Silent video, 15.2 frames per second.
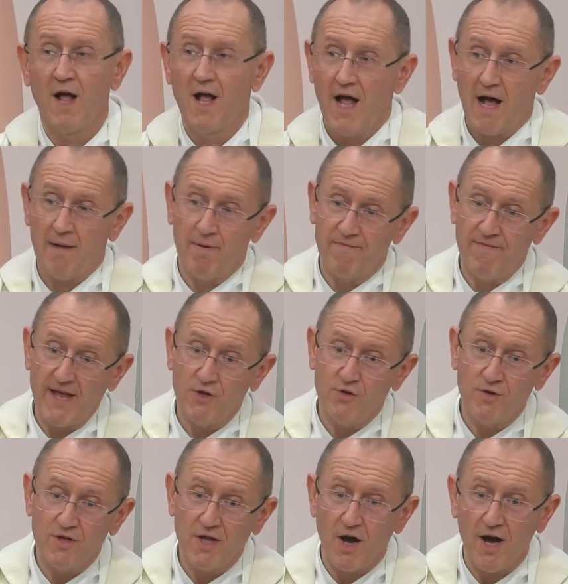Aber wenn du
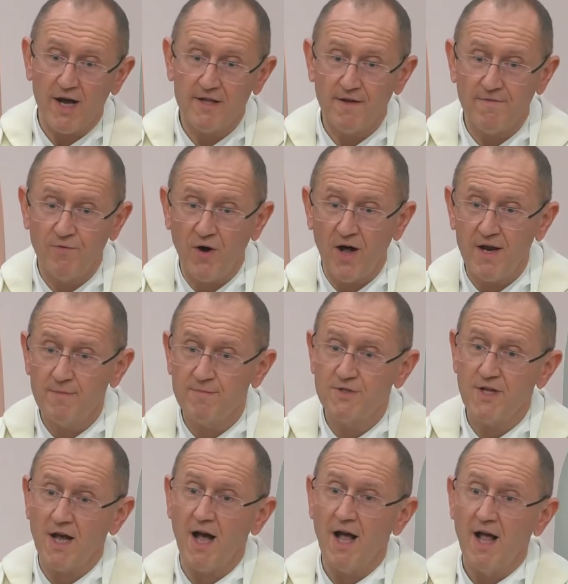dir heute vornimmst,
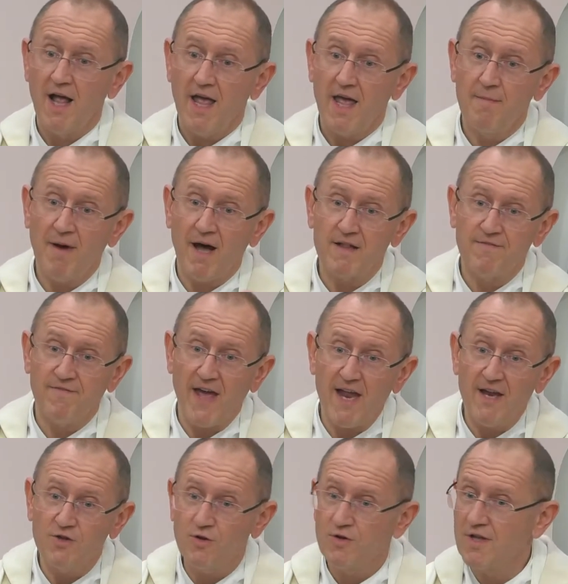ja, im
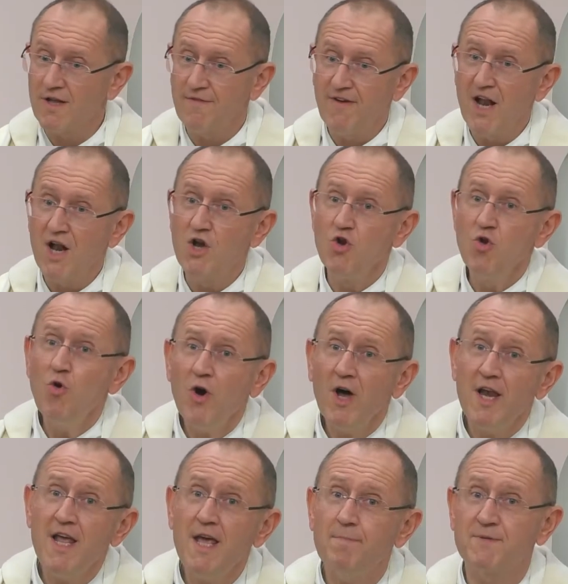Advent und ich will nur
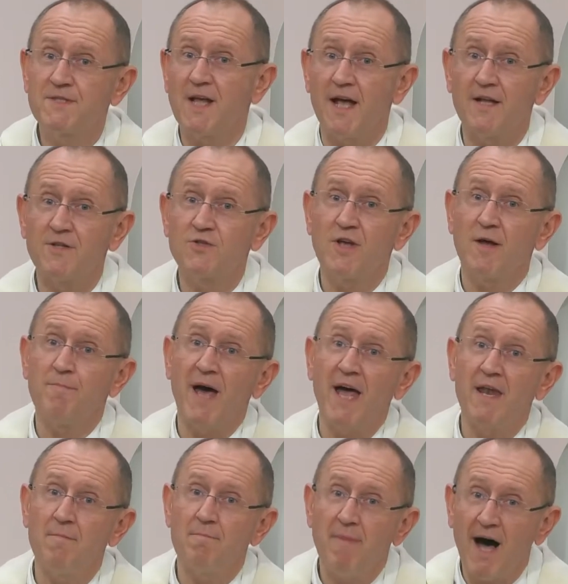lieb sein zu
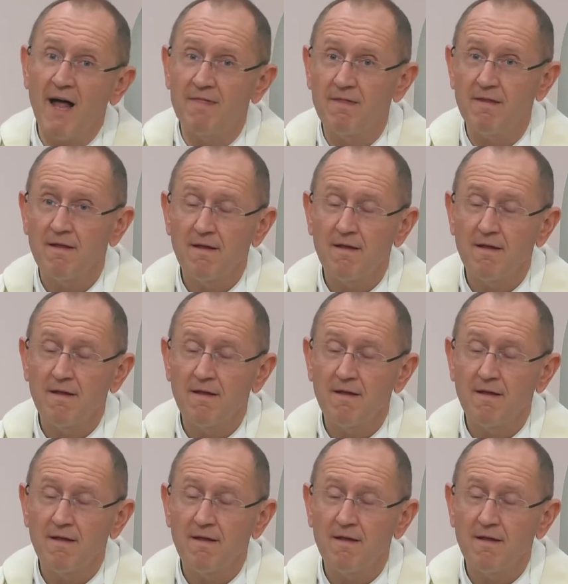meinem Mann,